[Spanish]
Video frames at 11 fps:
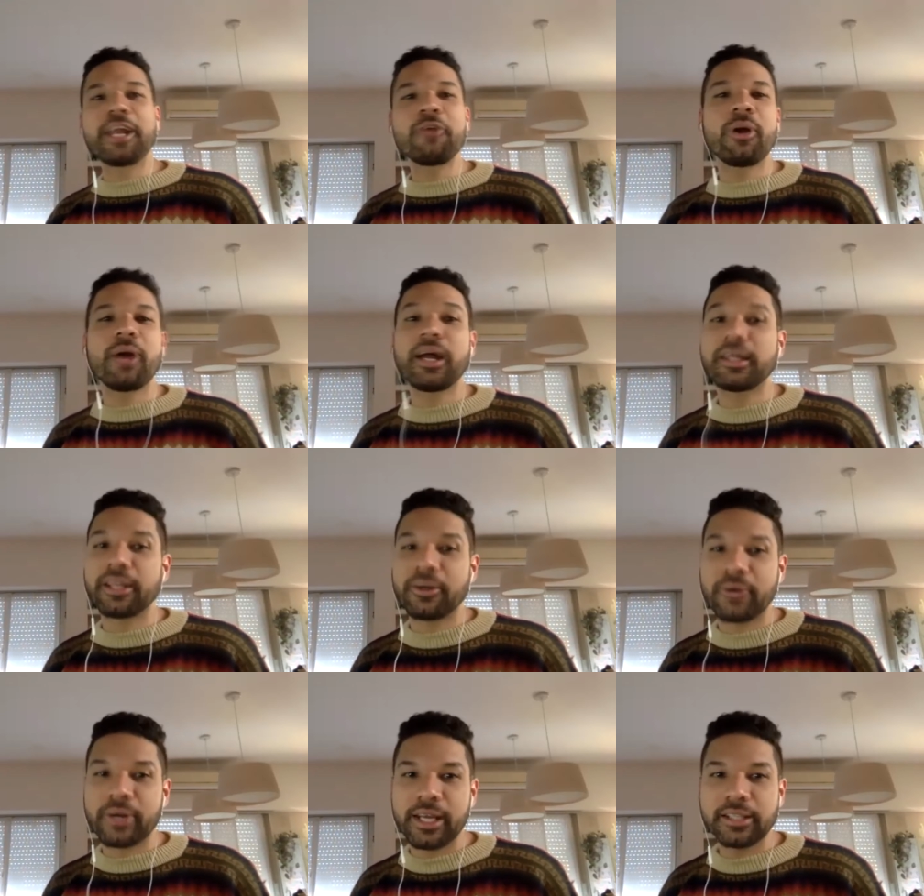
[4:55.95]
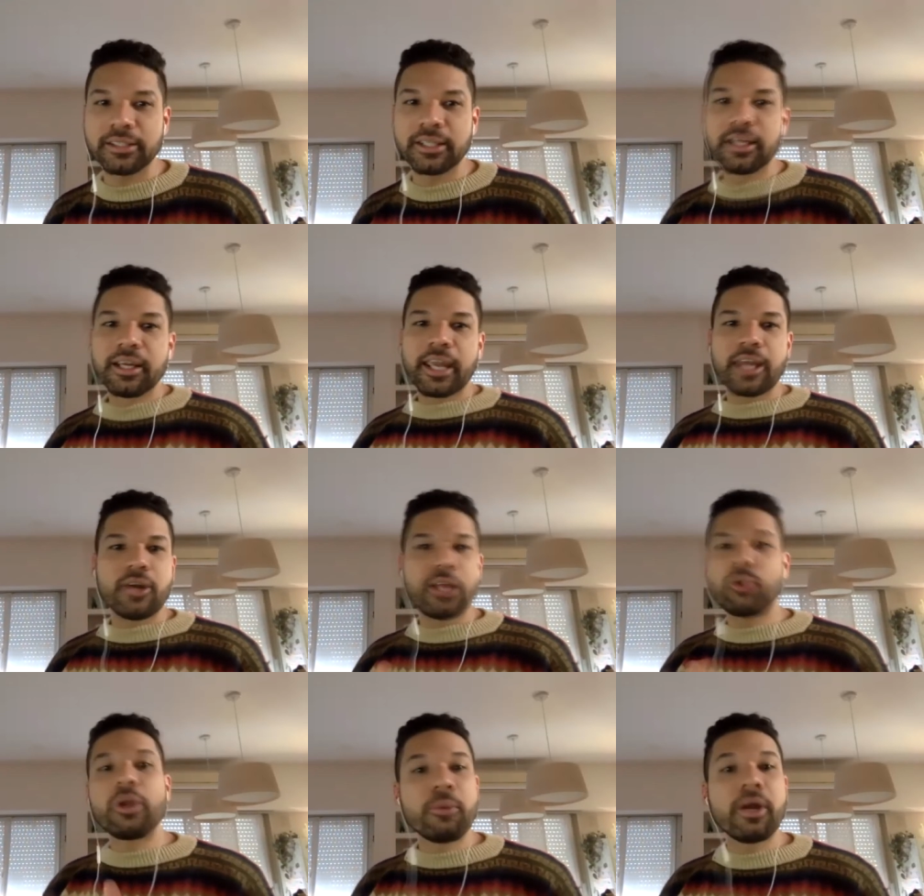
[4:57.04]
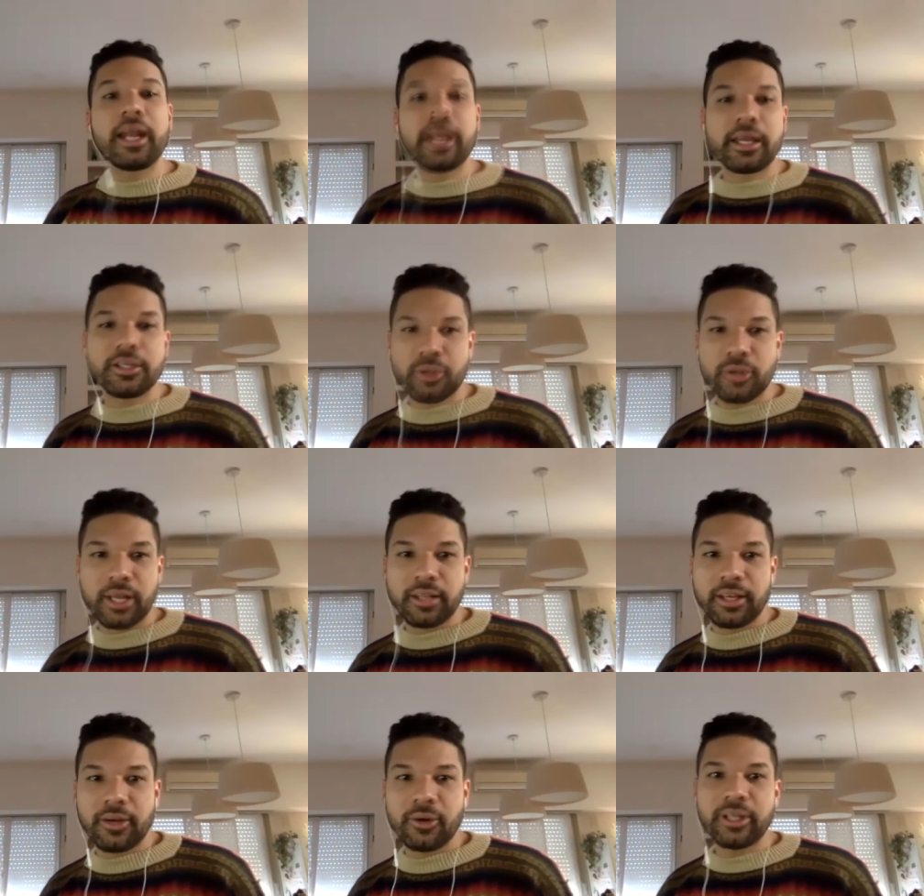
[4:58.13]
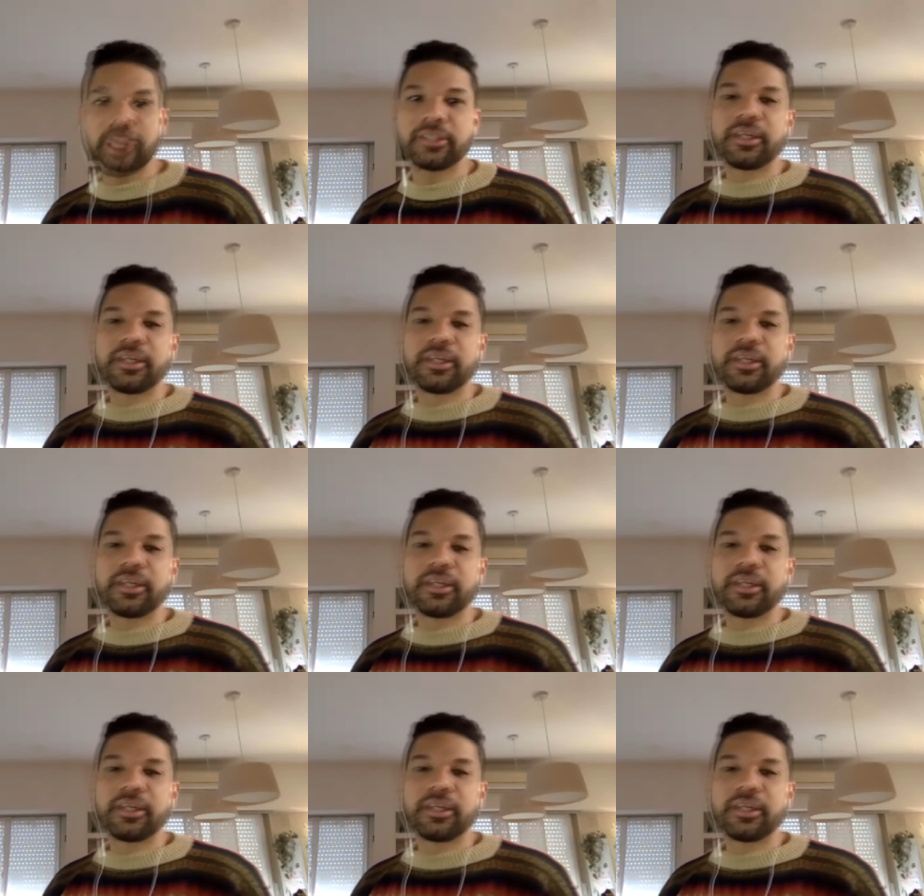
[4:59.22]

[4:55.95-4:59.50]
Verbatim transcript: tres nuevas categorías que no las tuvimos en las ediciones anteriores.